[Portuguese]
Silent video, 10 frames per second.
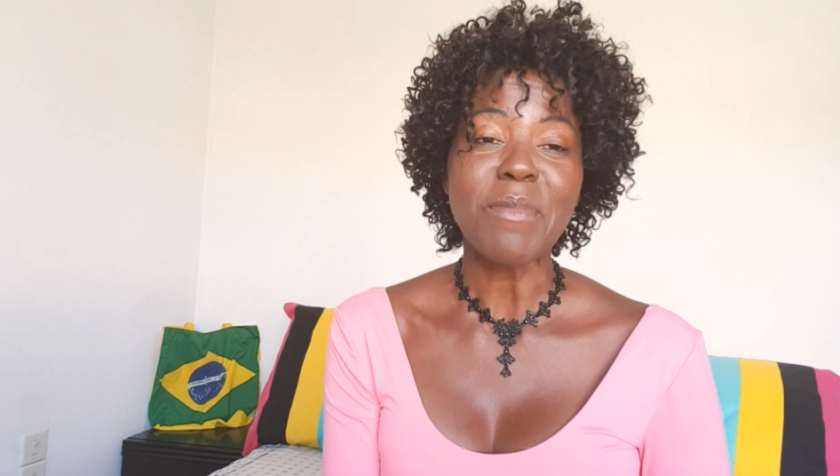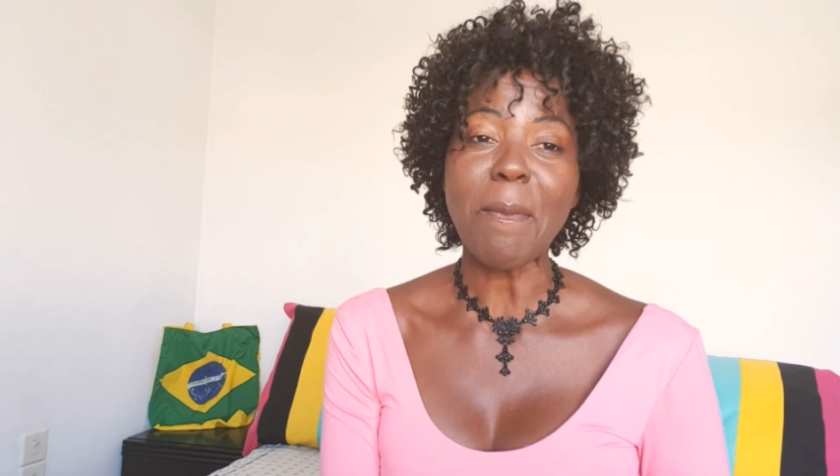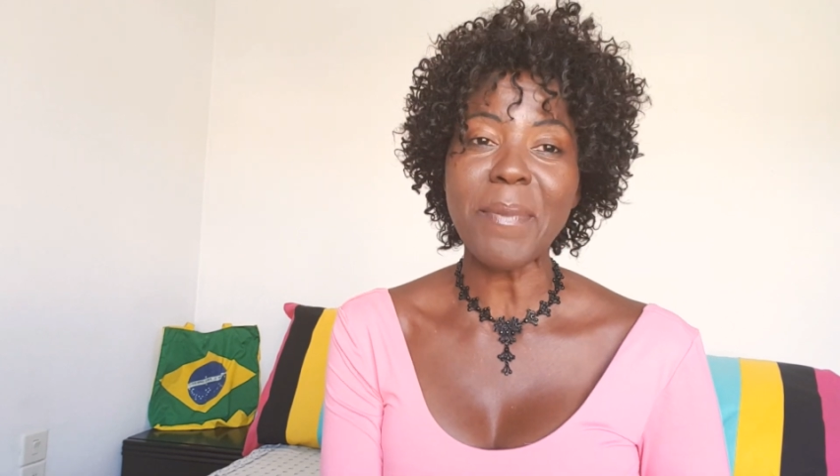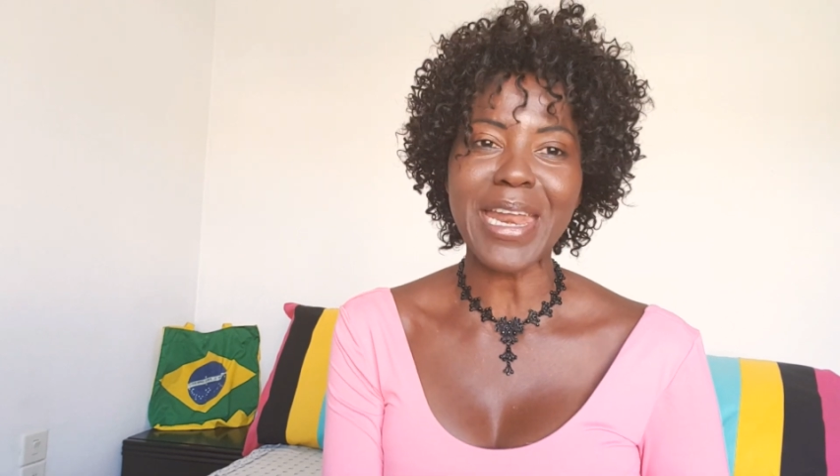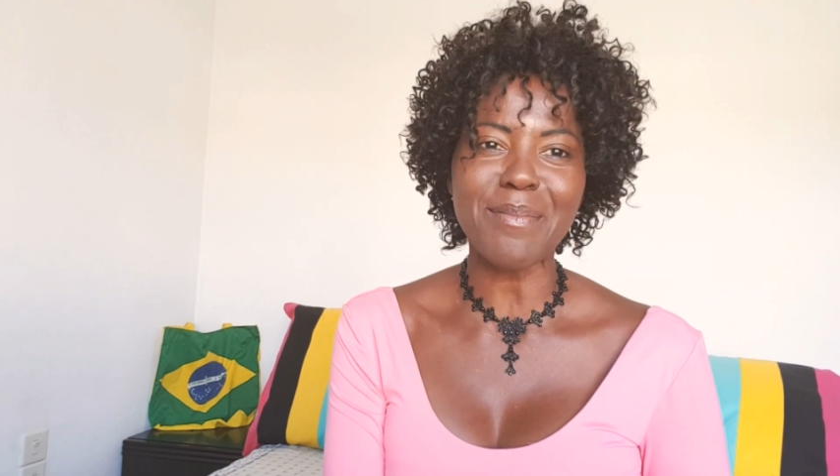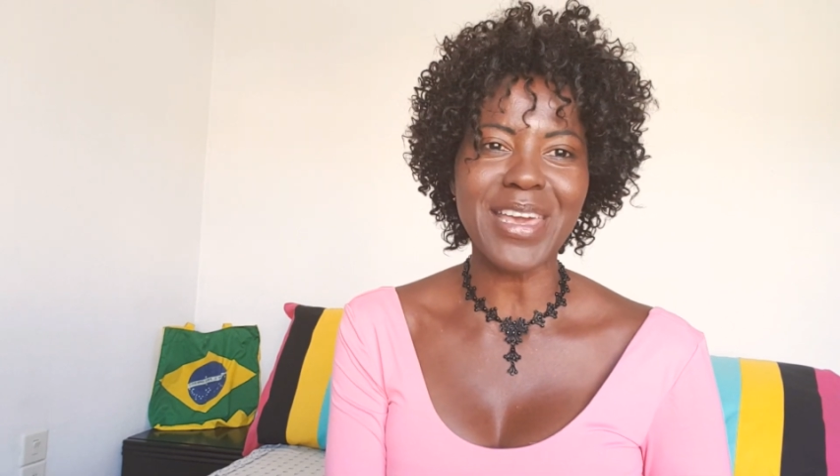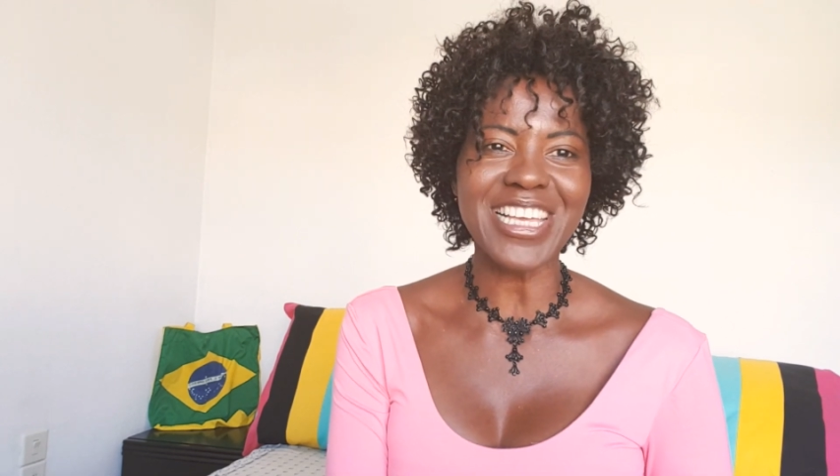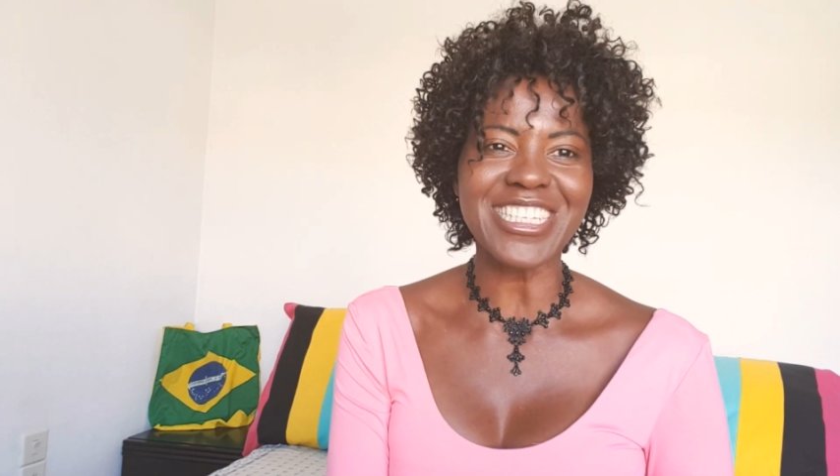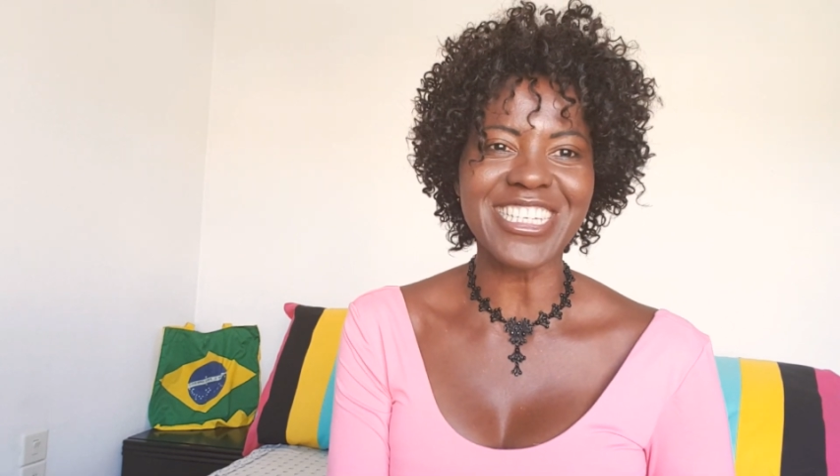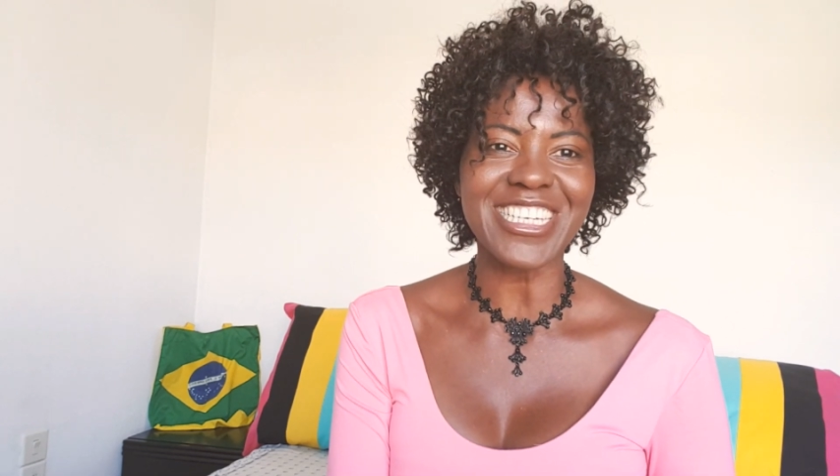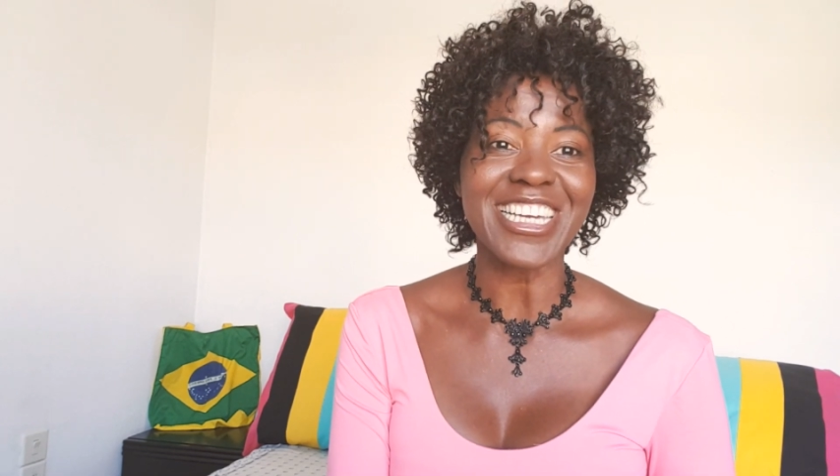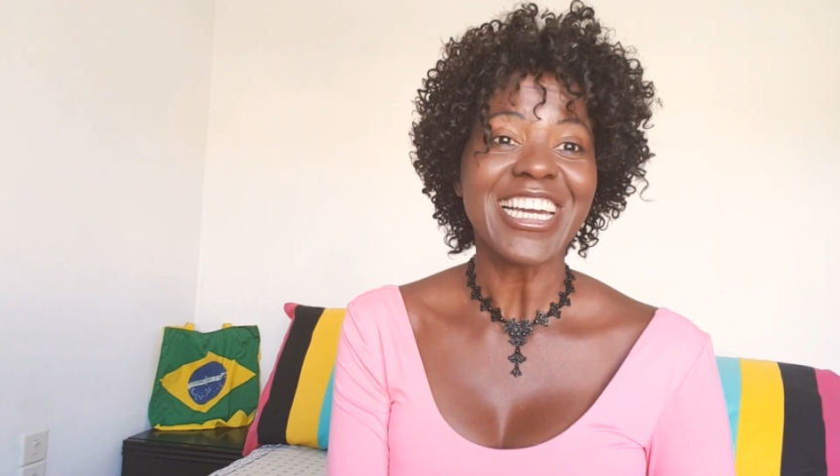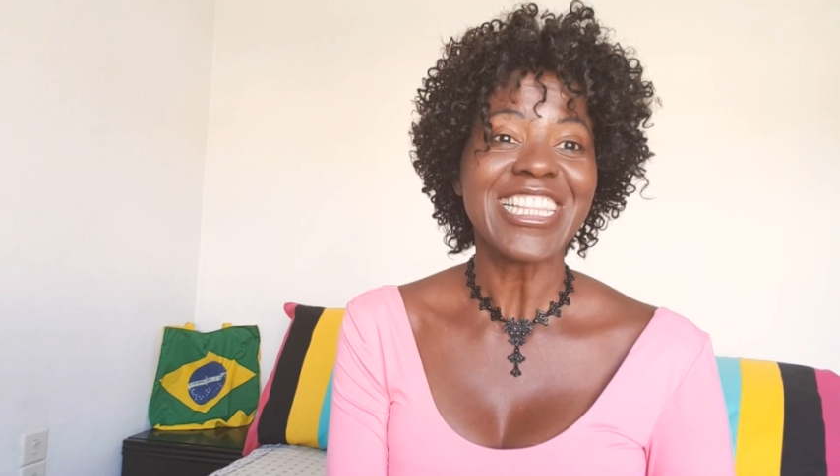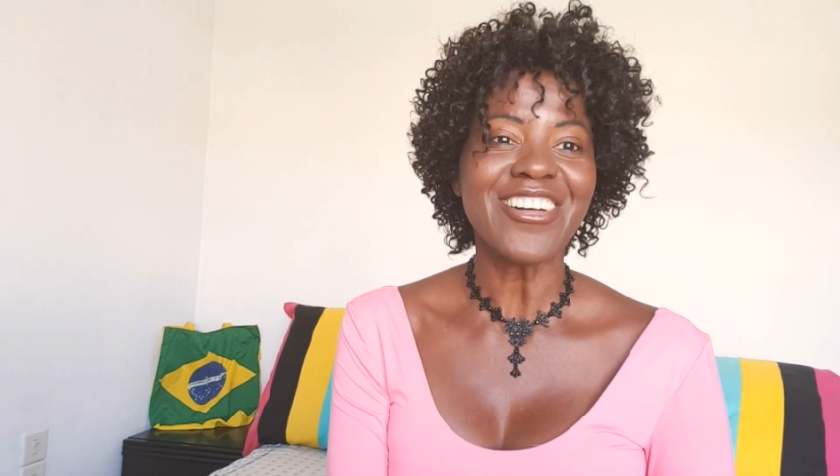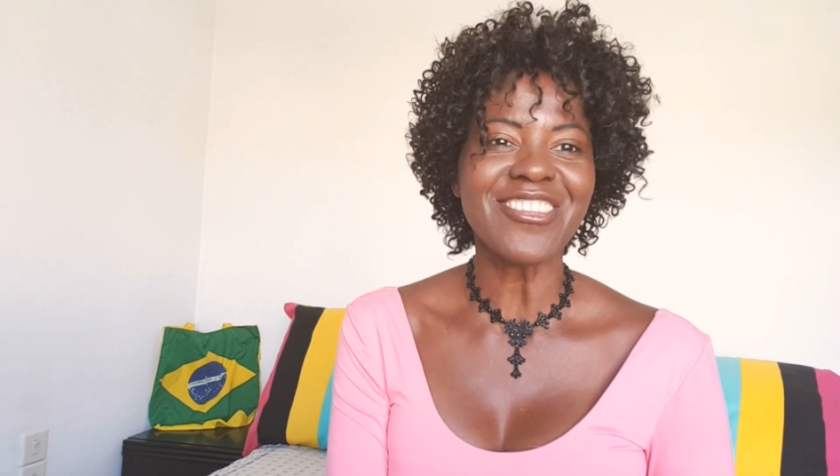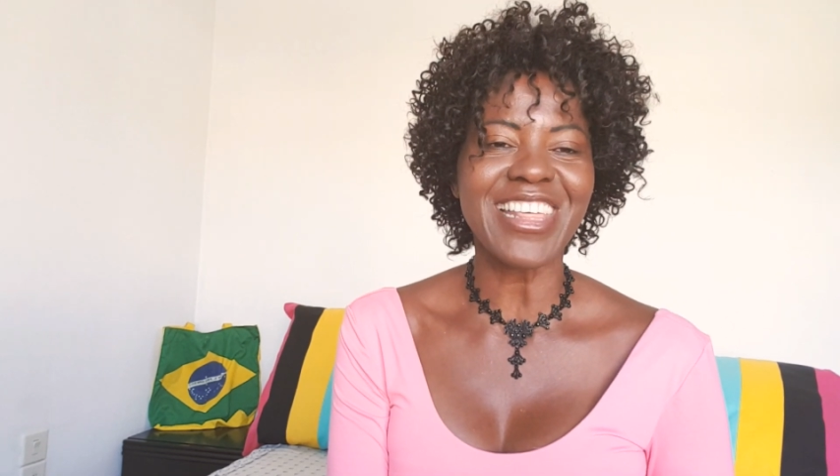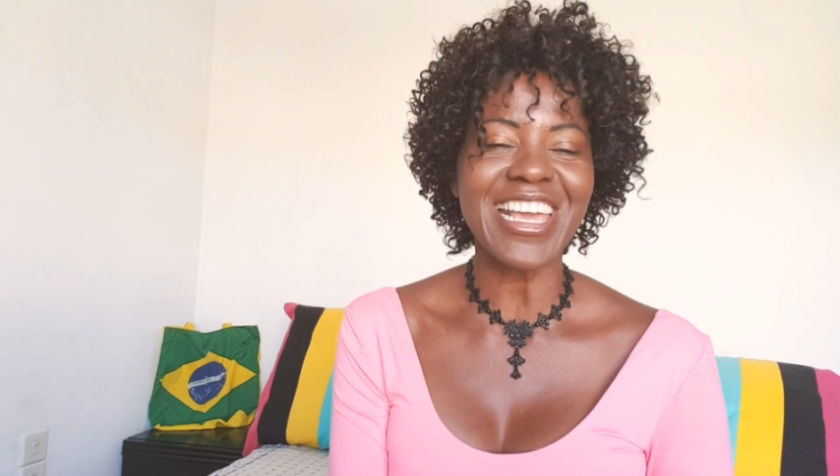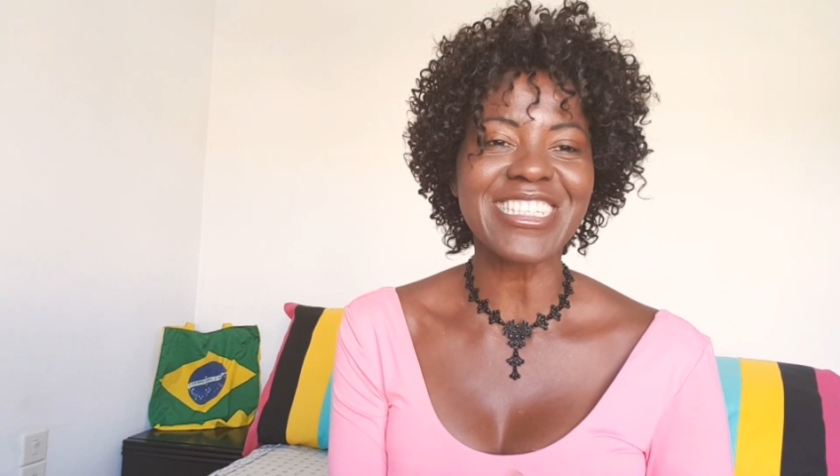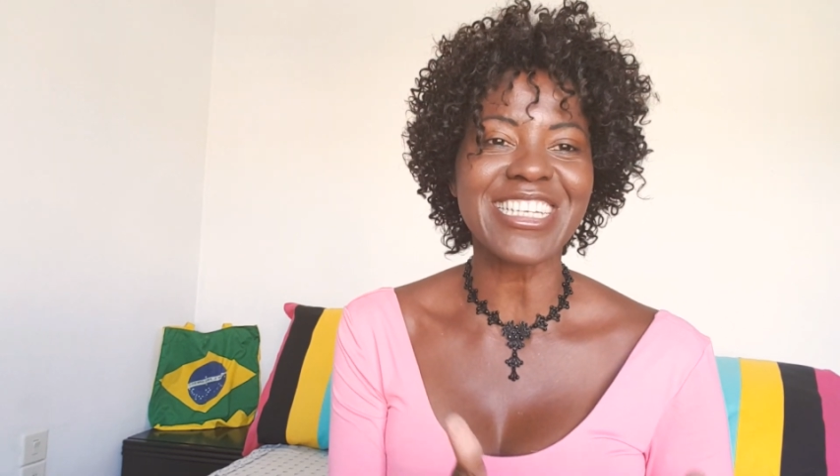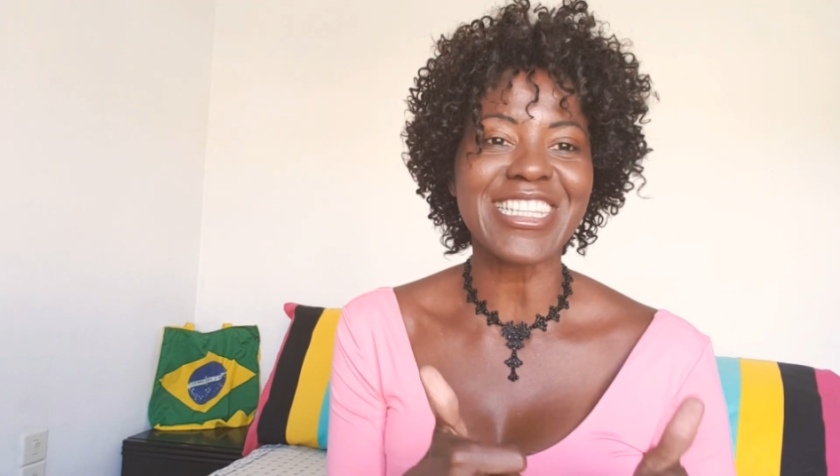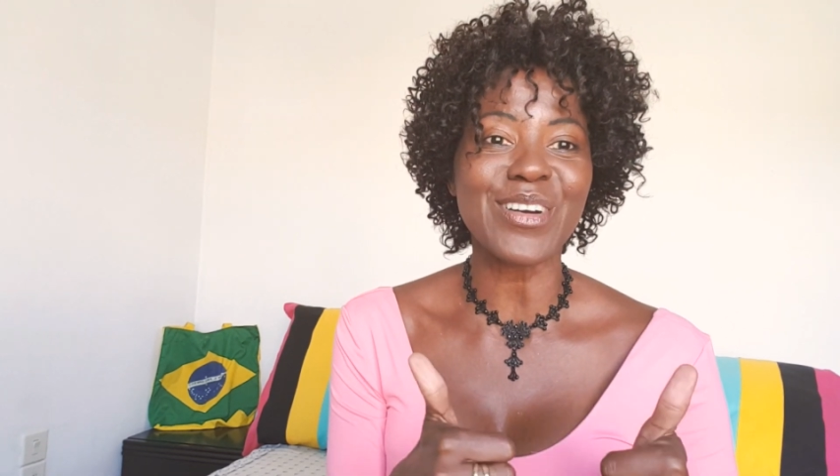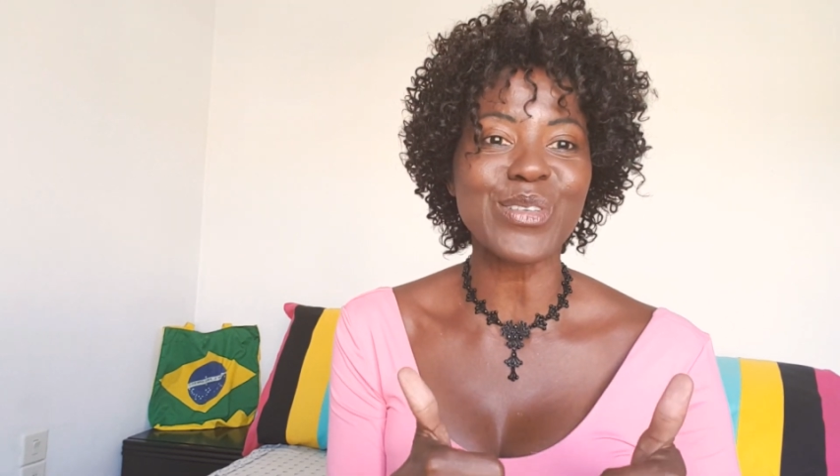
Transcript: Mas, primeiramente, não deixem de dar